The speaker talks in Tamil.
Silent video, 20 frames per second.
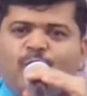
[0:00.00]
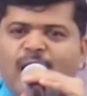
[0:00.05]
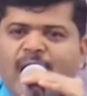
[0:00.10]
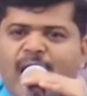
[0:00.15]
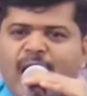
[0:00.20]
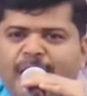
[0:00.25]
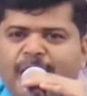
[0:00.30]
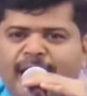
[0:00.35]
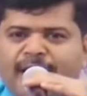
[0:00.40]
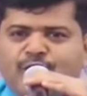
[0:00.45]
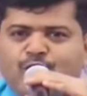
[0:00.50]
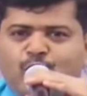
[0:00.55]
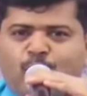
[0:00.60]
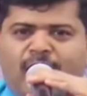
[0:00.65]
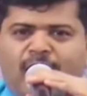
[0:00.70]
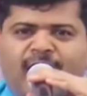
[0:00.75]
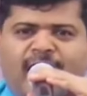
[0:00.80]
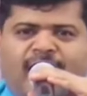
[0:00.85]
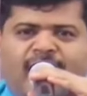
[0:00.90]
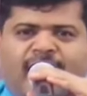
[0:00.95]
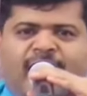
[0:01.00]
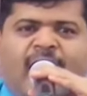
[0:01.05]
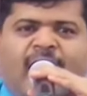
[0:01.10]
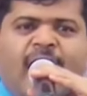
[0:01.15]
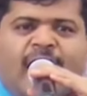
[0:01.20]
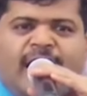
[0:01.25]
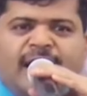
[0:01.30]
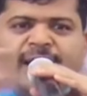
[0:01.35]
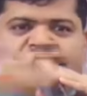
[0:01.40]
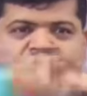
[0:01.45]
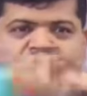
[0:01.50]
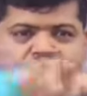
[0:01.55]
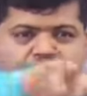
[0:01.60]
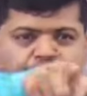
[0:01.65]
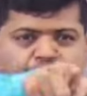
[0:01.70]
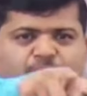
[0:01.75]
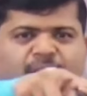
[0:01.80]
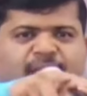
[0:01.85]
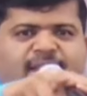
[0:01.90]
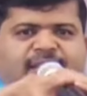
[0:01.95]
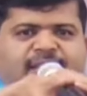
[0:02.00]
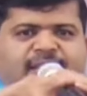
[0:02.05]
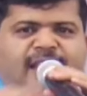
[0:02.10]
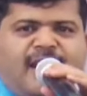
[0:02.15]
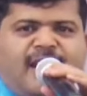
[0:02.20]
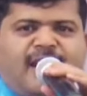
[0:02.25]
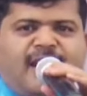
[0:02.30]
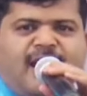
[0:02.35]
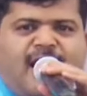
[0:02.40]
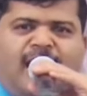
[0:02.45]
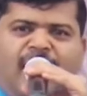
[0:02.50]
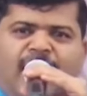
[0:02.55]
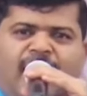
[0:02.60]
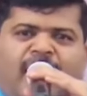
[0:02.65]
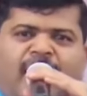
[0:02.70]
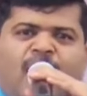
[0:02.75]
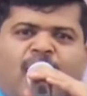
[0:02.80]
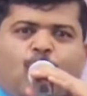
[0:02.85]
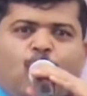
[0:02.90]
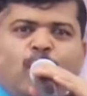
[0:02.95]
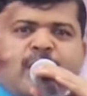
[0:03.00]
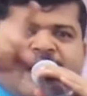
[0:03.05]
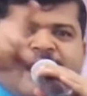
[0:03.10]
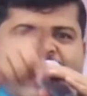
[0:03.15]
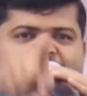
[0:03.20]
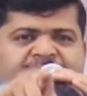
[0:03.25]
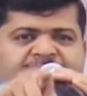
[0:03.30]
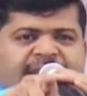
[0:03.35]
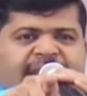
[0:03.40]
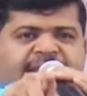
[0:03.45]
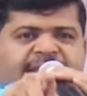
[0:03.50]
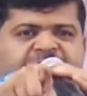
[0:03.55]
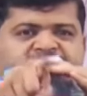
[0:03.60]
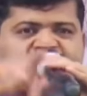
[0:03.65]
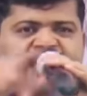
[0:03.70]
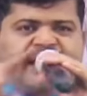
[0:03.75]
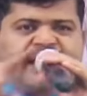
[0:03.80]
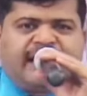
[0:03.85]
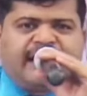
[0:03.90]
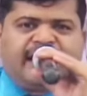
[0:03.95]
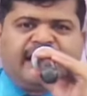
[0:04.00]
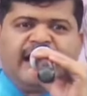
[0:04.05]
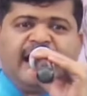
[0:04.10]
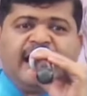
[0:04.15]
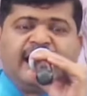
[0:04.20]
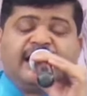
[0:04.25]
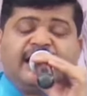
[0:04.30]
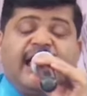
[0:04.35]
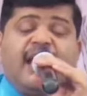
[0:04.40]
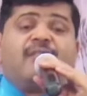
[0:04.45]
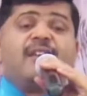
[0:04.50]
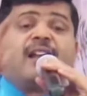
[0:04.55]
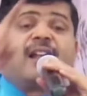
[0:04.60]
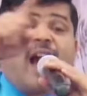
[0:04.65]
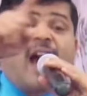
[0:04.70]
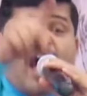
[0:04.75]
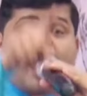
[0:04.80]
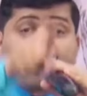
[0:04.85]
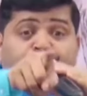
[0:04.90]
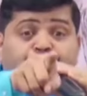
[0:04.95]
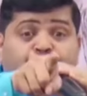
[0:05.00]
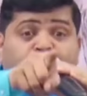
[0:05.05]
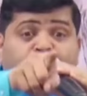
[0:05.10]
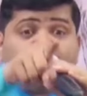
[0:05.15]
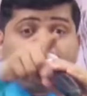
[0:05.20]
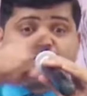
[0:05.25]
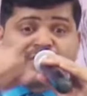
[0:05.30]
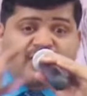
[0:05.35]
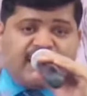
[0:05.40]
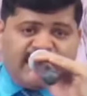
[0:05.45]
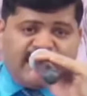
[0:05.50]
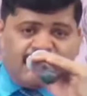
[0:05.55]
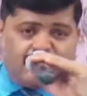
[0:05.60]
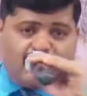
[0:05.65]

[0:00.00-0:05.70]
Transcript: ராமேன் ஆமேன் சொல்லுங்க இந்த அற்புதத்தின் நாளில் உன் கண்ணீருக்கு தேவன் அற்புதம் செய்ய